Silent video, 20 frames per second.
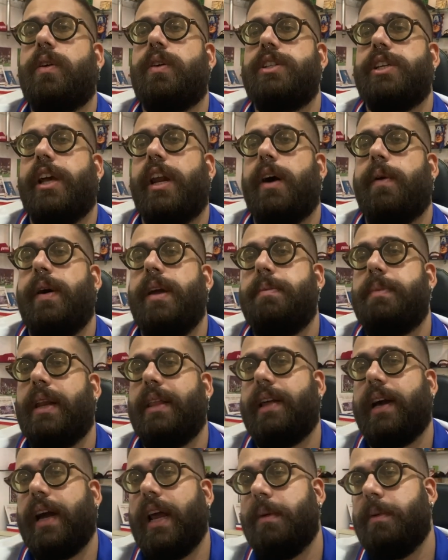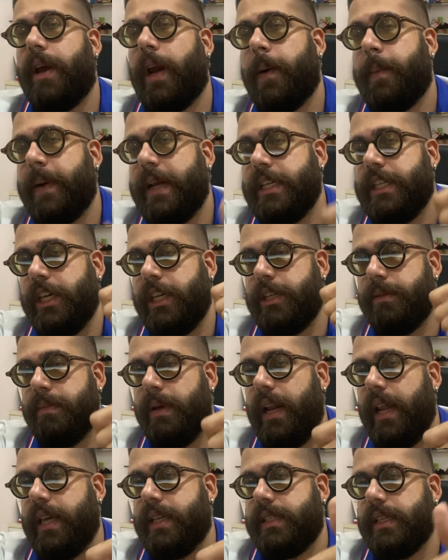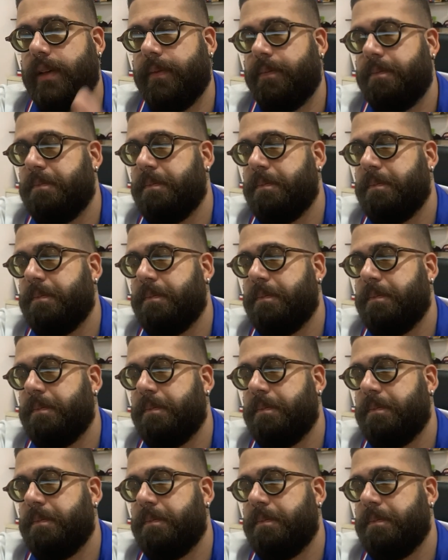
com geral aí para dar aquela moral pra gente, beleza?